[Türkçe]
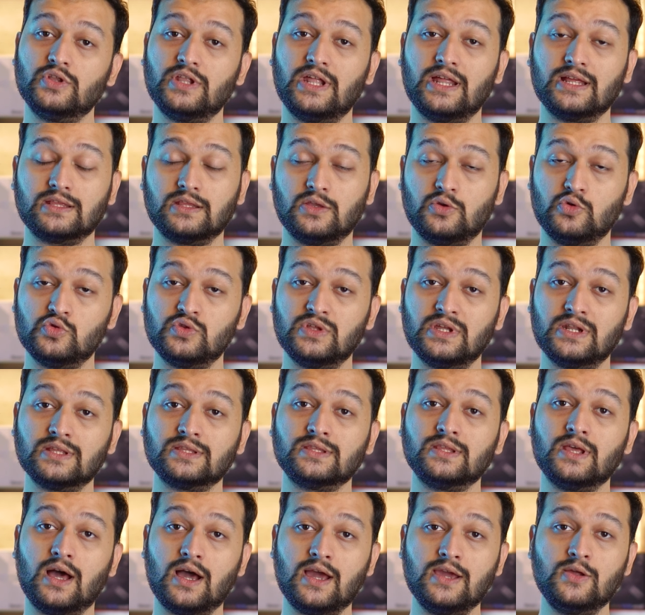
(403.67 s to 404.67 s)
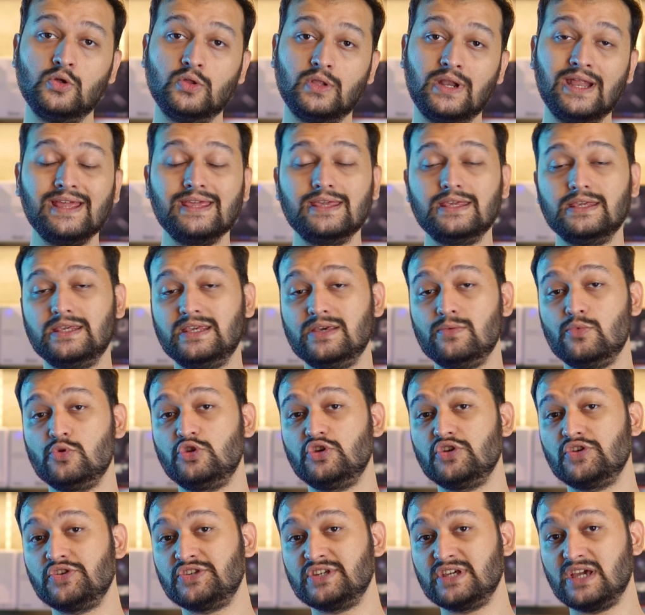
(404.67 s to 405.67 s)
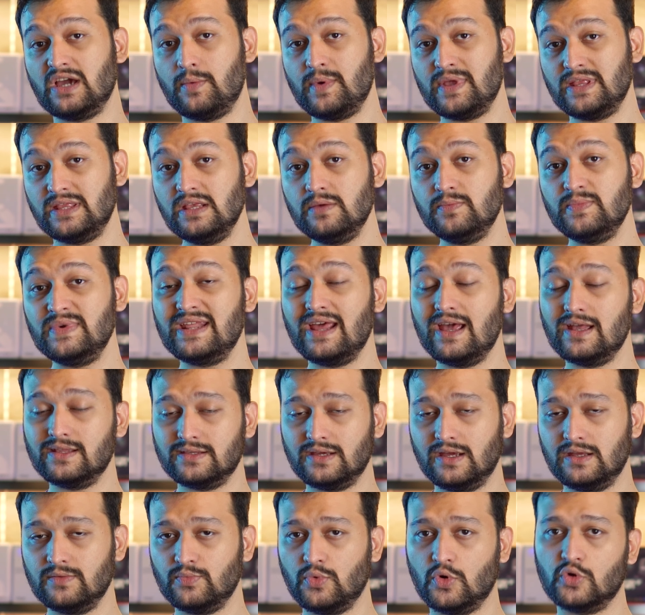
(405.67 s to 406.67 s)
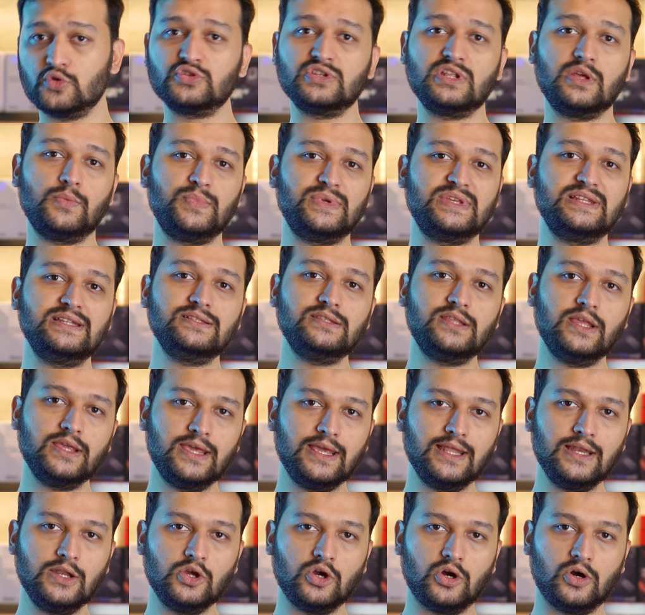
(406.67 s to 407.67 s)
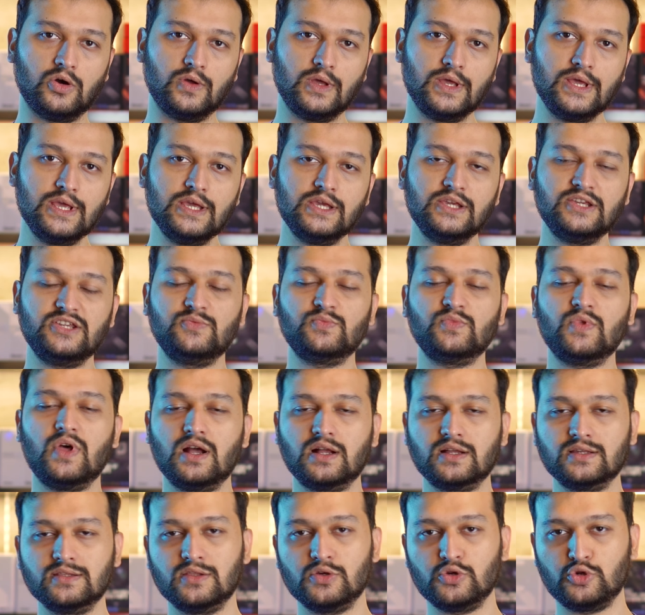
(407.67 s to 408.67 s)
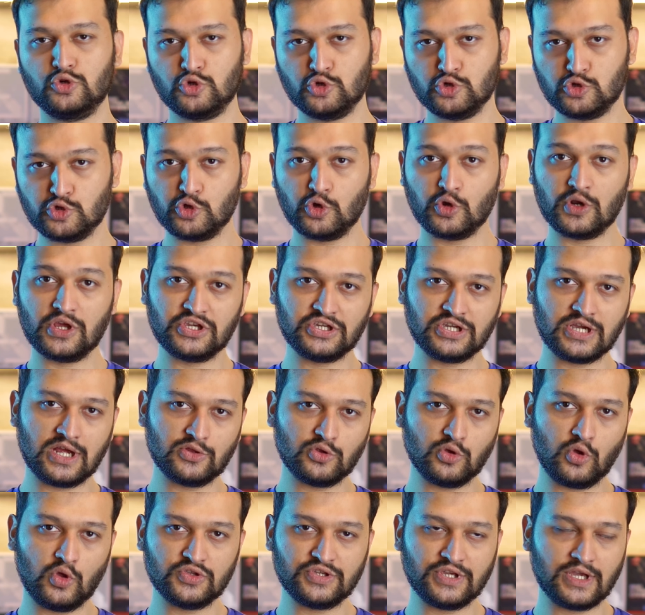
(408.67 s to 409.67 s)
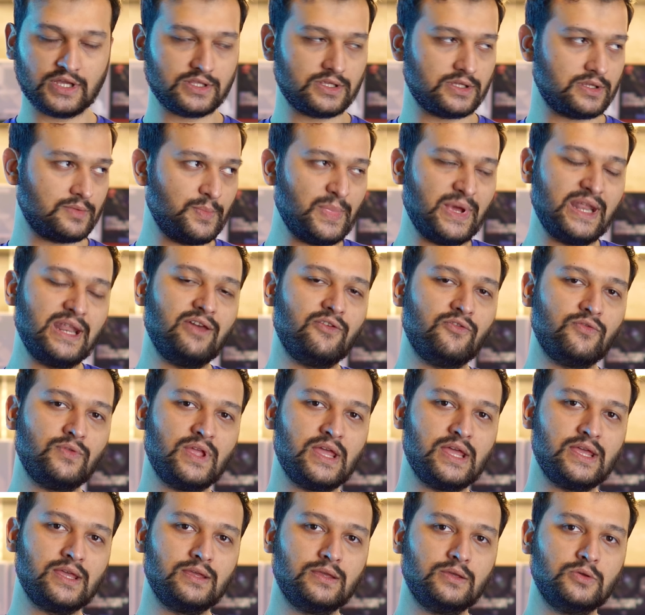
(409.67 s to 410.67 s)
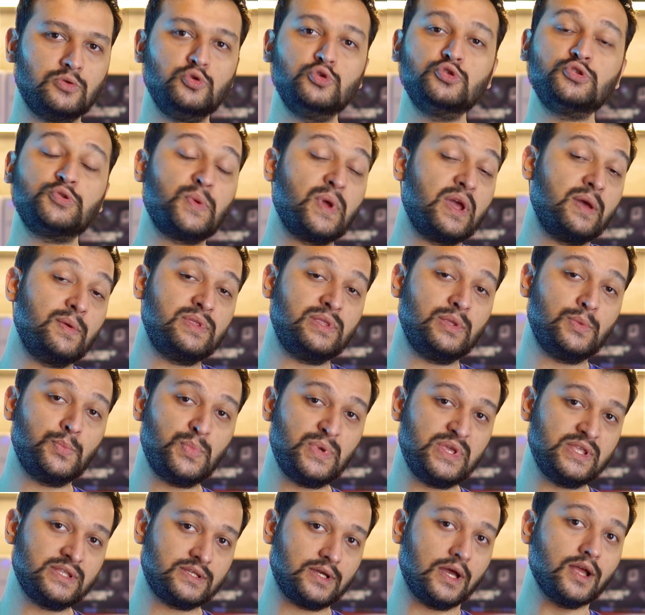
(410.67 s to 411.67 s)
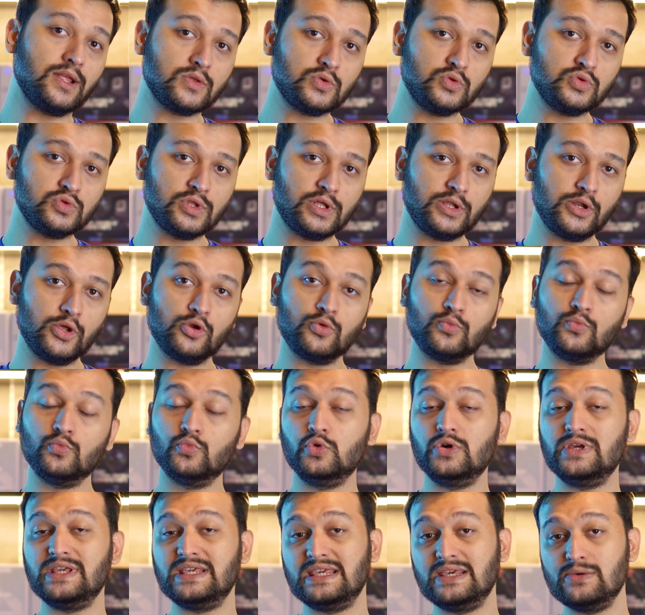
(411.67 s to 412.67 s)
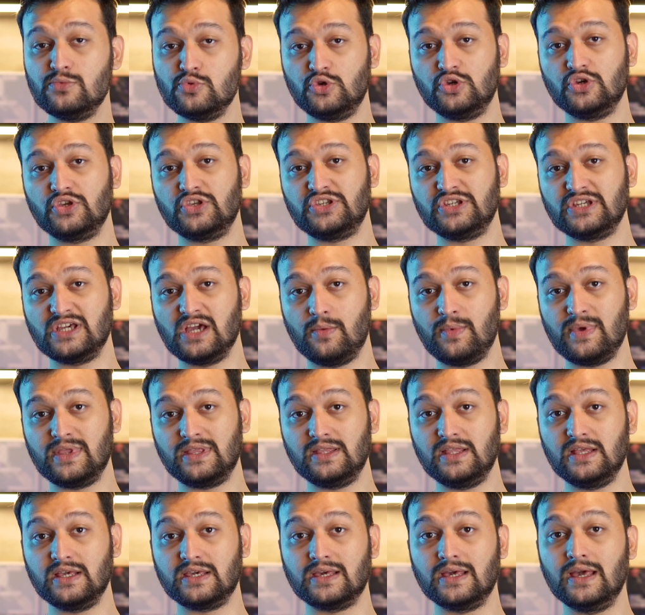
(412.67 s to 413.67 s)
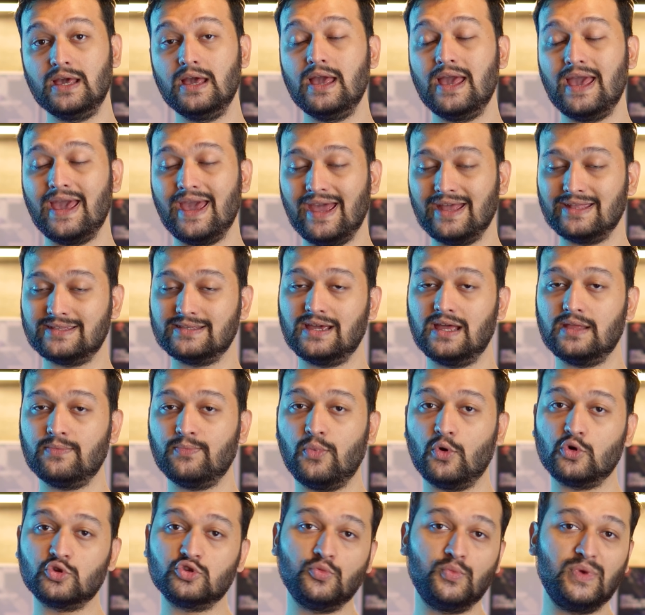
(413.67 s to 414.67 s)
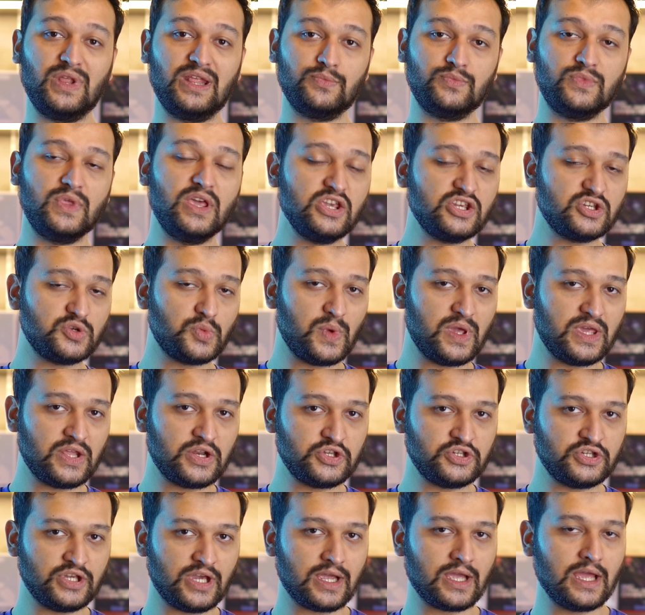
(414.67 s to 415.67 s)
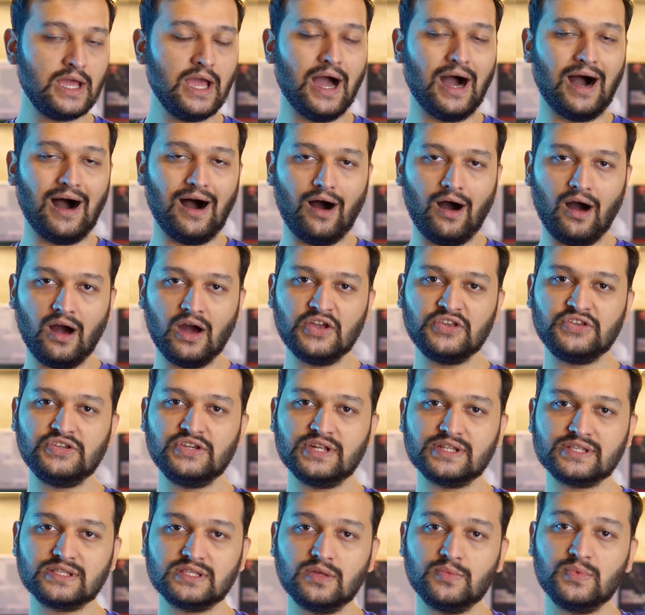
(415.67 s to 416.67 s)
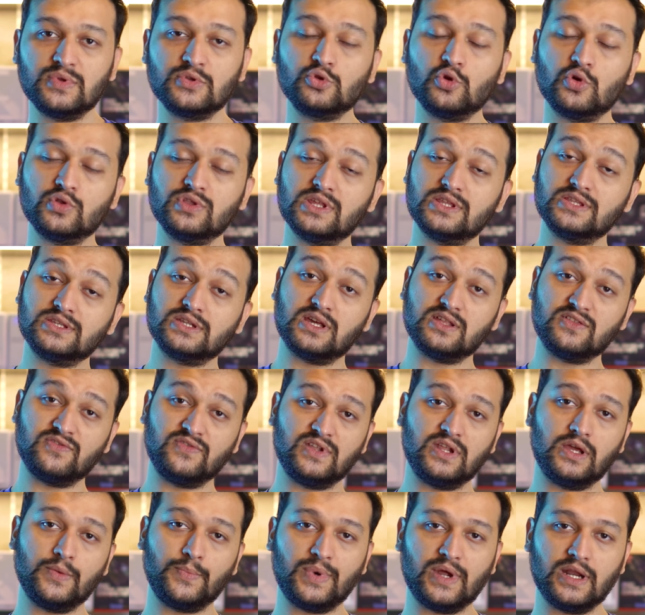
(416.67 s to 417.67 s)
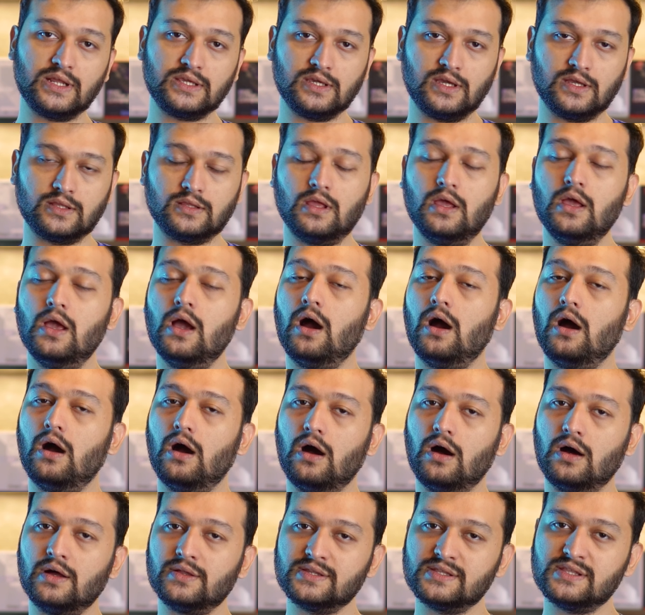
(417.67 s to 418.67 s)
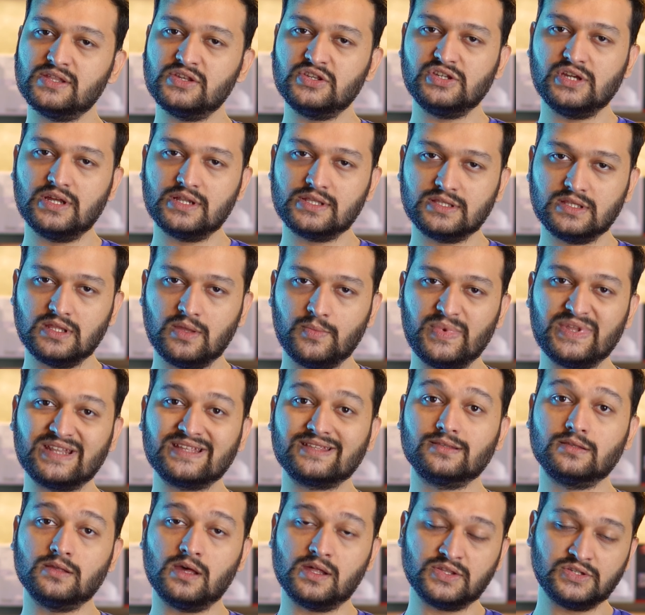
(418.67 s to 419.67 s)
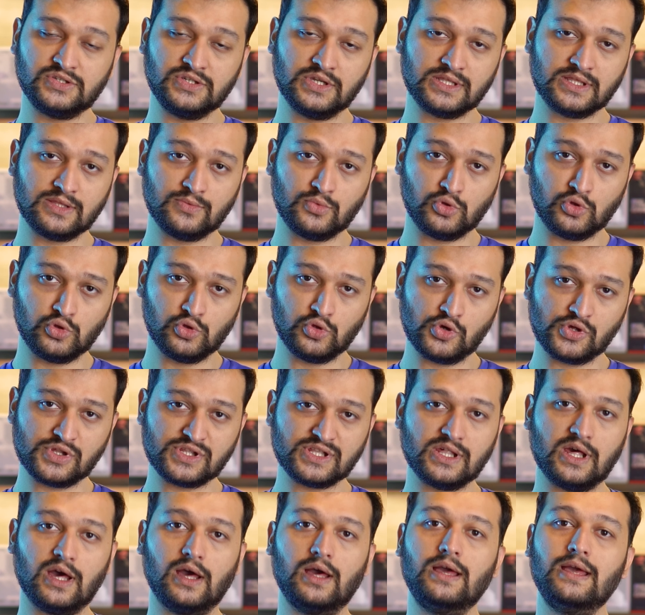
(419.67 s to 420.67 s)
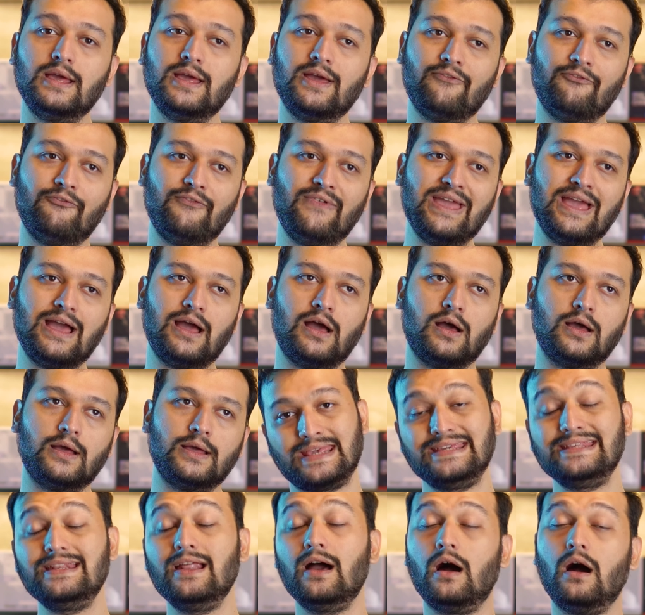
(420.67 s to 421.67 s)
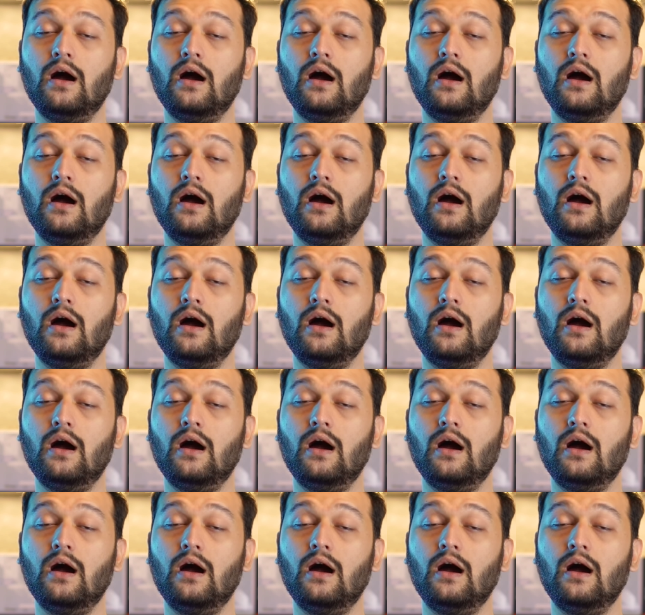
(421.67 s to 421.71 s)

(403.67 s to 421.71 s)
olarak da üzerine dahil olarak 2.5 gigabitlik bir Ethernet portu ile birlikte geliyor. Şimdi aklınızda şu soru işareti olacaktır. Ben evde 100 megabitlik bir internet kullanıyorum. Bu 2.5 gigabitlik Ethernet portu benim ne işime yarayacak? ağ içerisinde bir dosya transferi yaparken ağınız içerisinde bir NAS cihazı bulunuyorsa veya yine